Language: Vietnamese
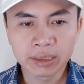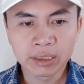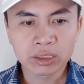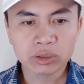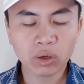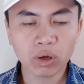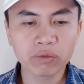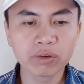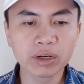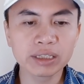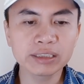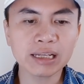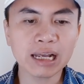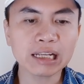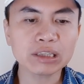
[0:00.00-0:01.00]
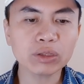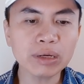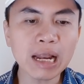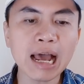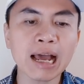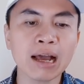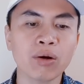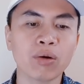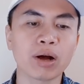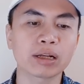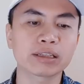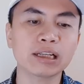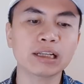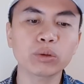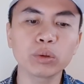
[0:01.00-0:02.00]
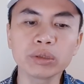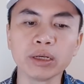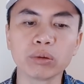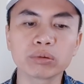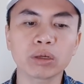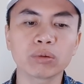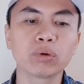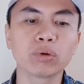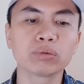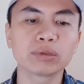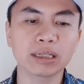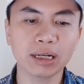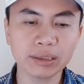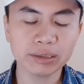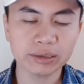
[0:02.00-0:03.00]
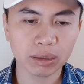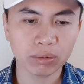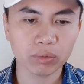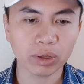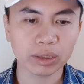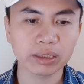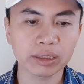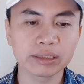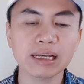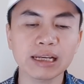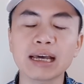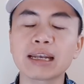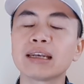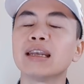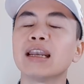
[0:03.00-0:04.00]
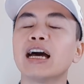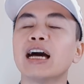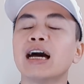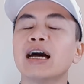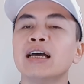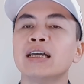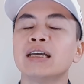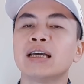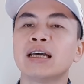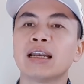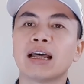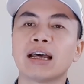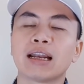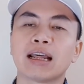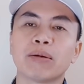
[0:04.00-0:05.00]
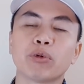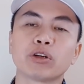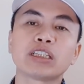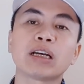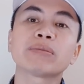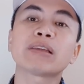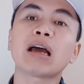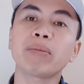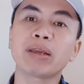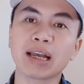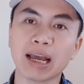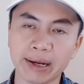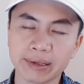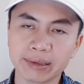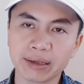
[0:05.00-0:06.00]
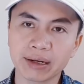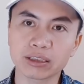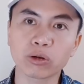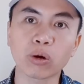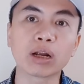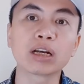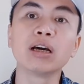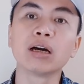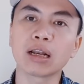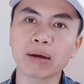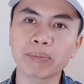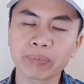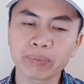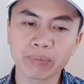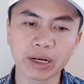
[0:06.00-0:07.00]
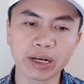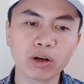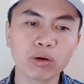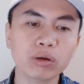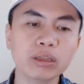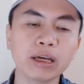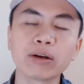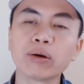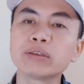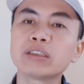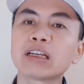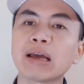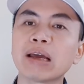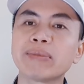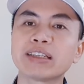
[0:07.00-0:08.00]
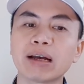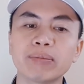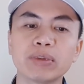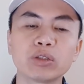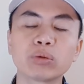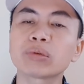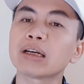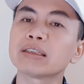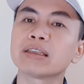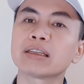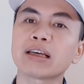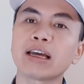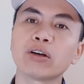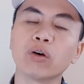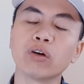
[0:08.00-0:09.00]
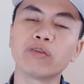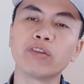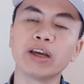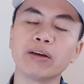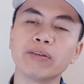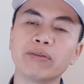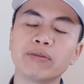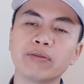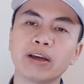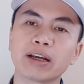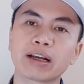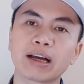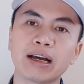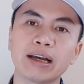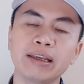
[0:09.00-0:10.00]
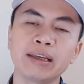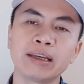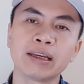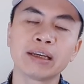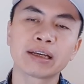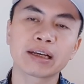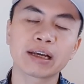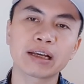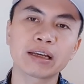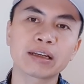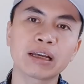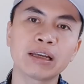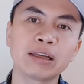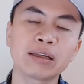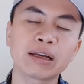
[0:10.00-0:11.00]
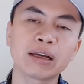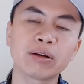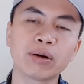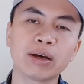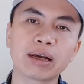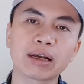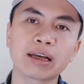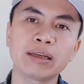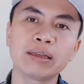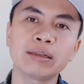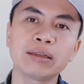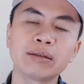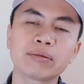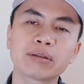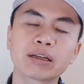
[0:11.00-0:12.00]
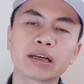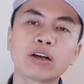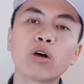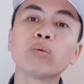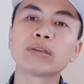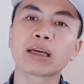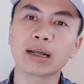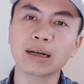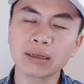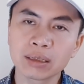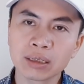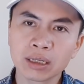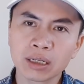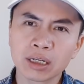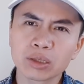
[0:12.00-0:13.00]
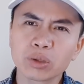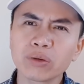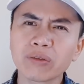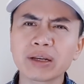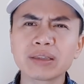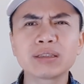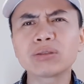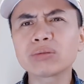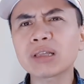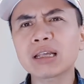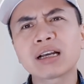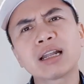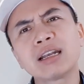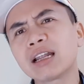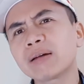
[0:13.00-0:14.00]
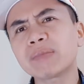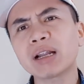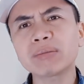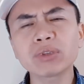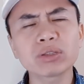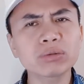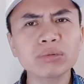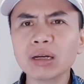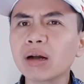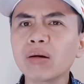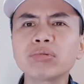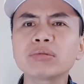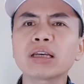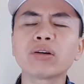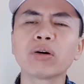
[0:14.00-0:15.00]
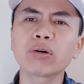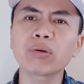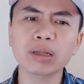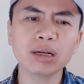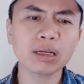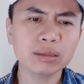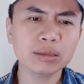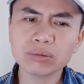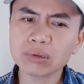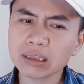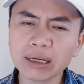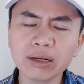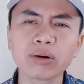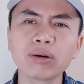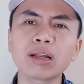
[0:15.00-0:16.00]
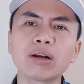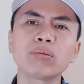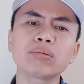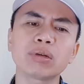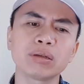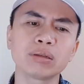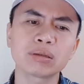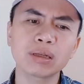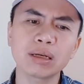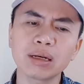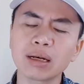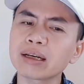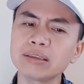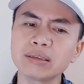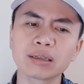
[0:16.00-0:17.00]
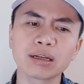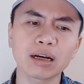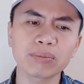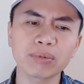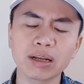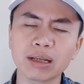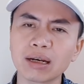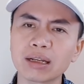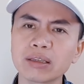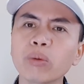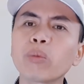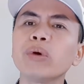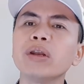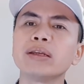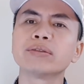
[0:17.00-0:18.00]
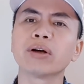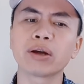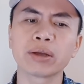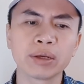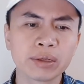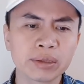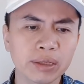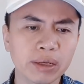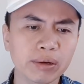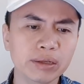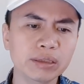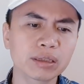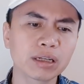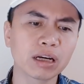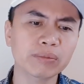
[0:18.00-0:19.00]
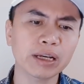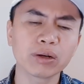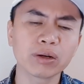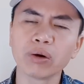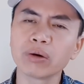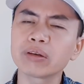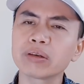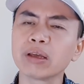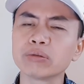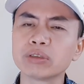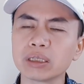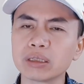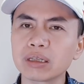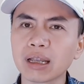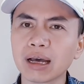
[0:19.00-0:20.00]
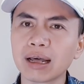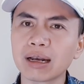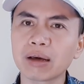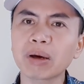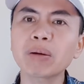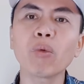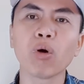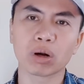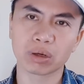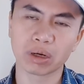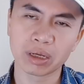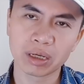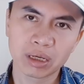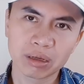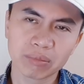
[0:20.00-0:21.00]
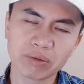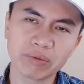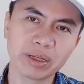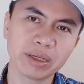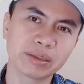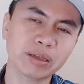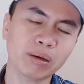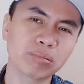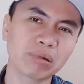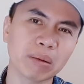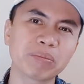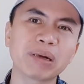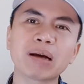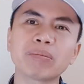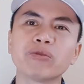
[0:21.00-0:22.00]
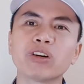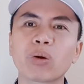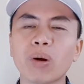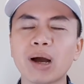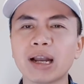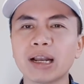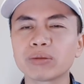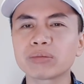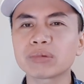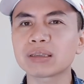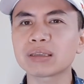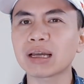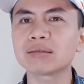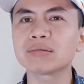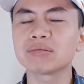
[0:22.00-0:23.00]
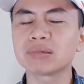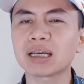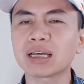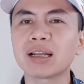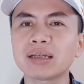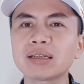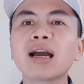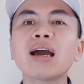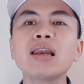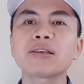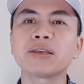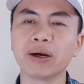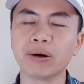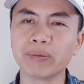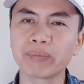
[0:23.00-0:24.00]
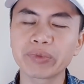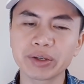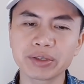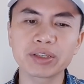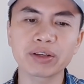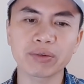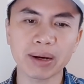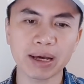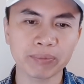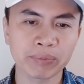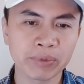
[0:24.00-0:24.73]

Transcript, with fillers: so với giá tối đa hoặc giá tối thiểu trong khung giá đất trong khoảng thời gian là là là 180 ngày, tức là khoảng nửa năm mà nếu có thay đổi trên 2% thì chúng ta sẽ thay đổi về về cái cái cái cái cái gọi là cái cái khung giá đất tuy vậy thì chúng ta gần 5 năm rồi chúng ta không thay đổi khung giá đất thì chúng ta thay đổi là đúng thôi đây là cái trường hợp là, là theo quy định rồi theo cái trường hợp thay đổi điều chỉnh là là bắt buộc rồi bởi vì trong 5 năm vừa qua là chúng ta tăng giá đất khá là nhiều nên chị các bạn